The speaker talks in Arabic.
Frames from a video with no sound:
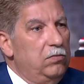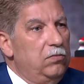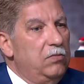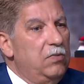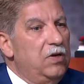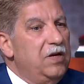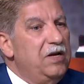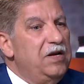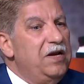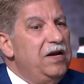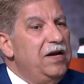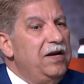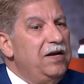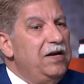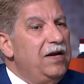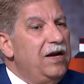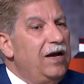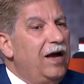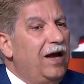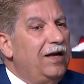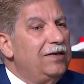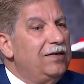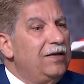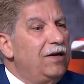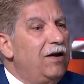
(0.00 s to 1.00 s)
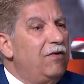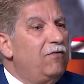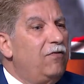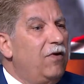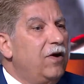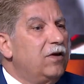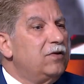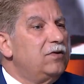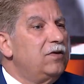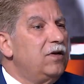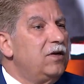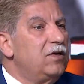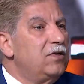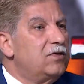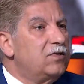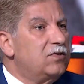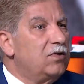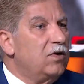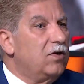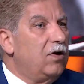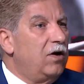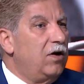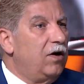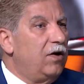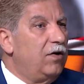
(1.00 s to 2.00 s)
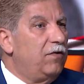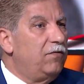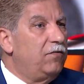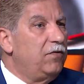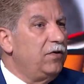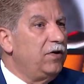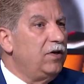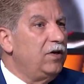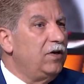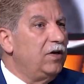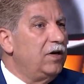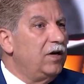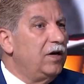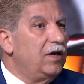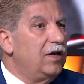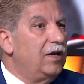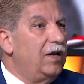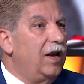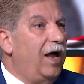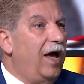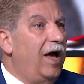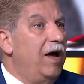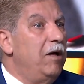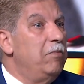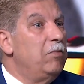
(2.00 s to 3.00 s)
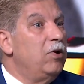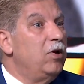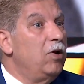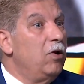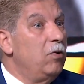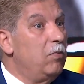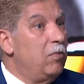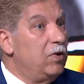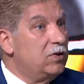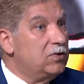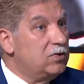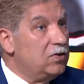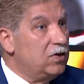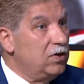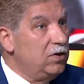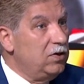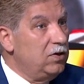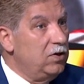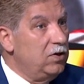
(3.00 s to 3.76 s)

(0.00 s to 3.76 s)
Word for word: ان احنا عندنا فقد للثقه في العامل المصري